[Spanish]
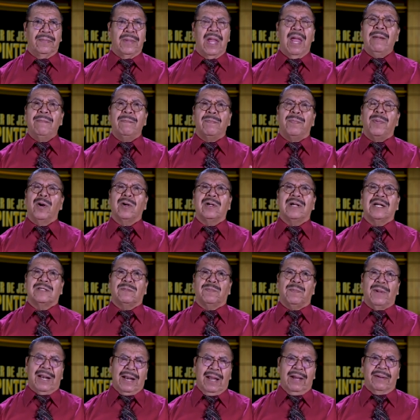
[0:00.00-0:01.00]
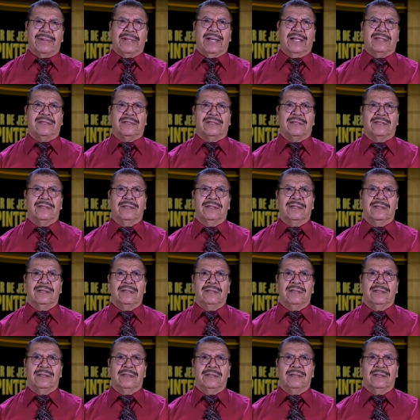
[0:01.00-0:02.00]
En pocas palabras,
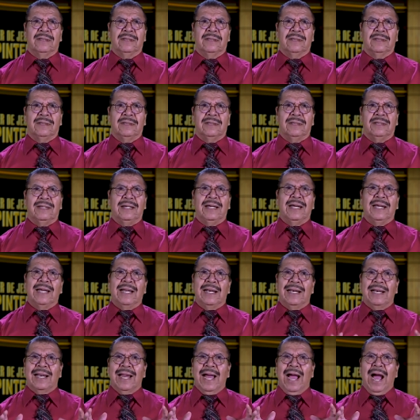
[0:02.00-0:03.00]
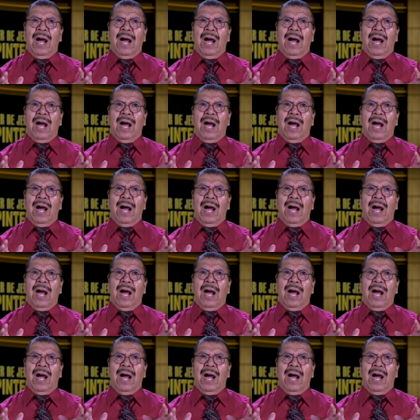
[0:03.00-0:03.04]
el